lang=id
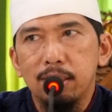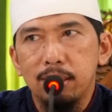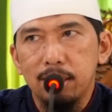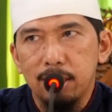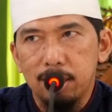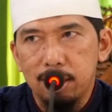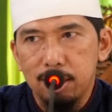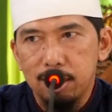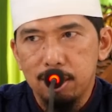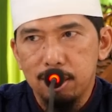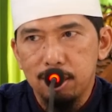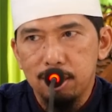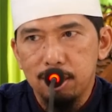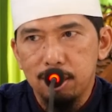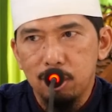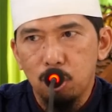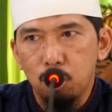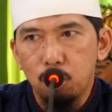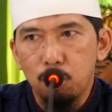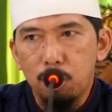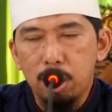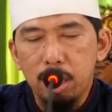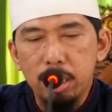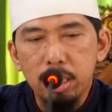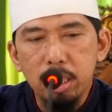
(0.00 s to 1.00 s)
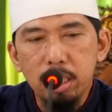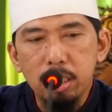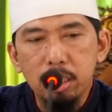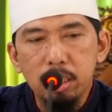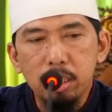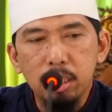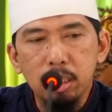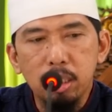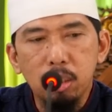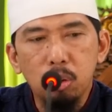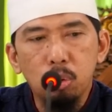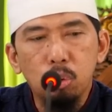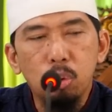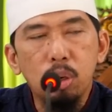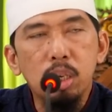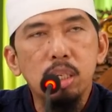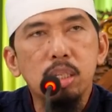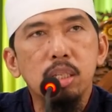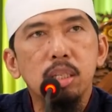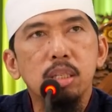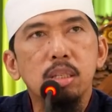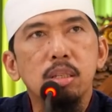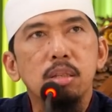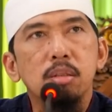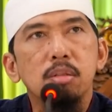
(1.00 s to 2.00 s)
Ya, lumayan ini
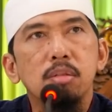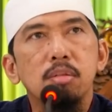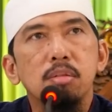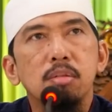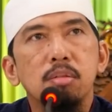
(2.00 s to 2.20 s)
luas.